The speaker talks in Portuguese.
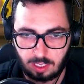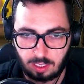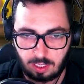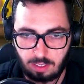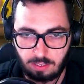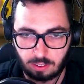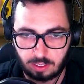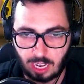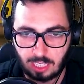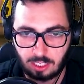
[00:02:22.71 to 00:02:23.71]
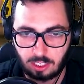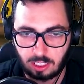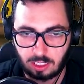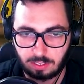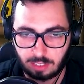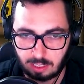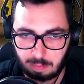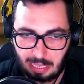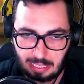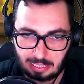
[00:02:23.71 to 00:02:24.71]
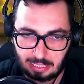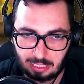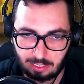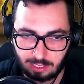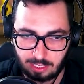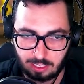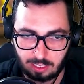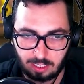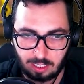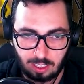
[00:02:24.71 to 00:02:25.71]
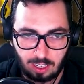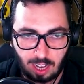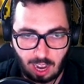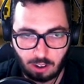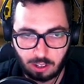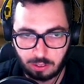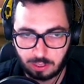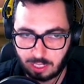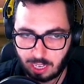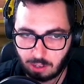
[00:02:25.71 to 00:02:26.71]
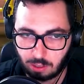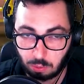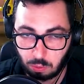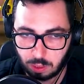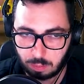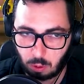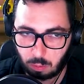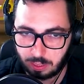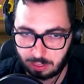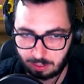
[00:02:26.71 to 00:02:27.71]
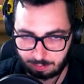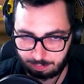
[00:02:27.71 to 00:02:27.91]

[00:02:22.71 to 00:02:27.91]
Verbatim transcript: Que vontade de fazer merda aqui, né, velho? Agora eu não sei. Eu tenho duas bombas.